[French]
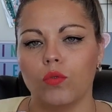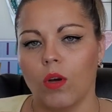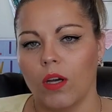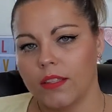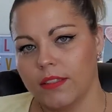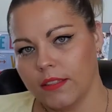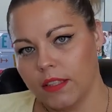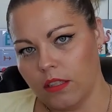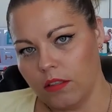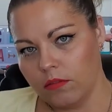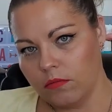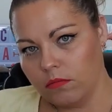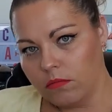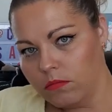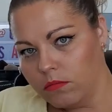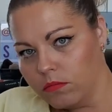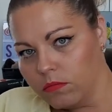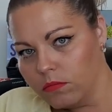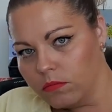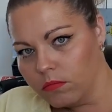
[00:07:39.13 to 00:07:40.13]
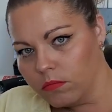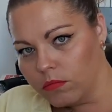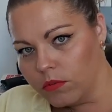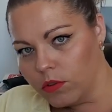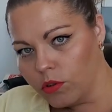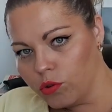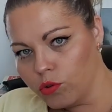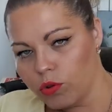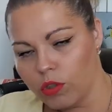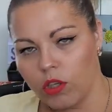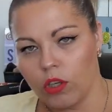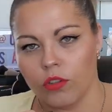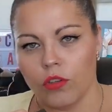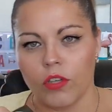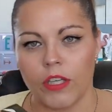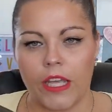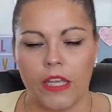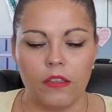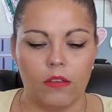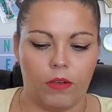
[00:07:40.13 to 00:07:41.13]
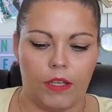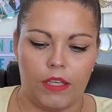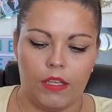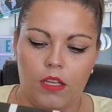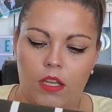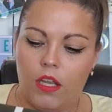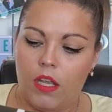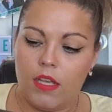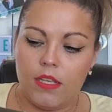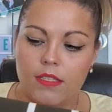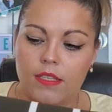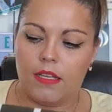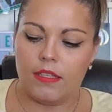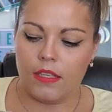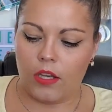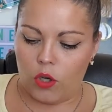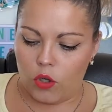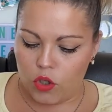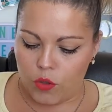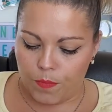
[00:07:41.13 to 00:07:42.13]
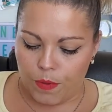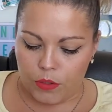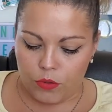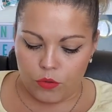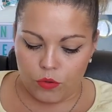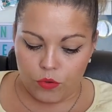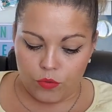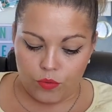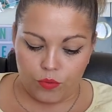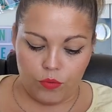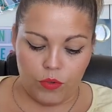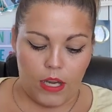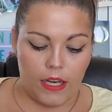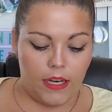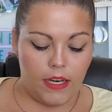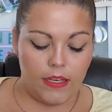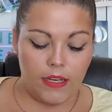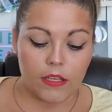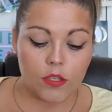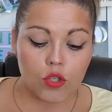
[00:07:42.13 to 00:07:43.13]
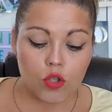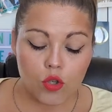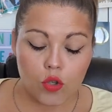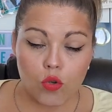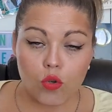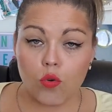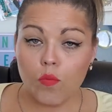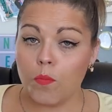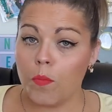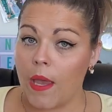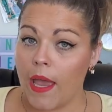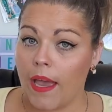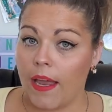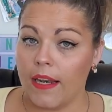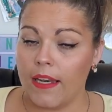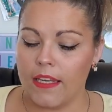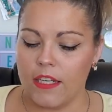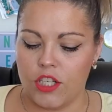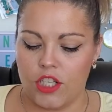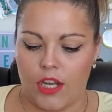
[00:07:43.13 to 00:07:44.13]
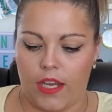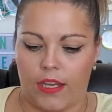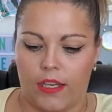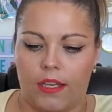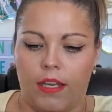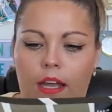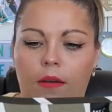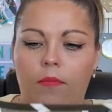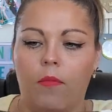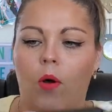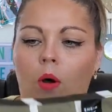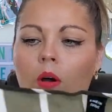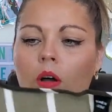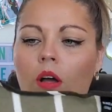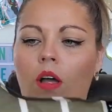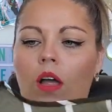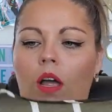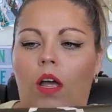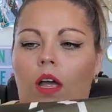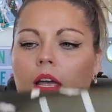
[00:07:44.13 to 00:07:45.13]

ou quoi, ça, je suis dans le cadre Ouais. Ça dérange pas du tout. Elle a l'air super légère également.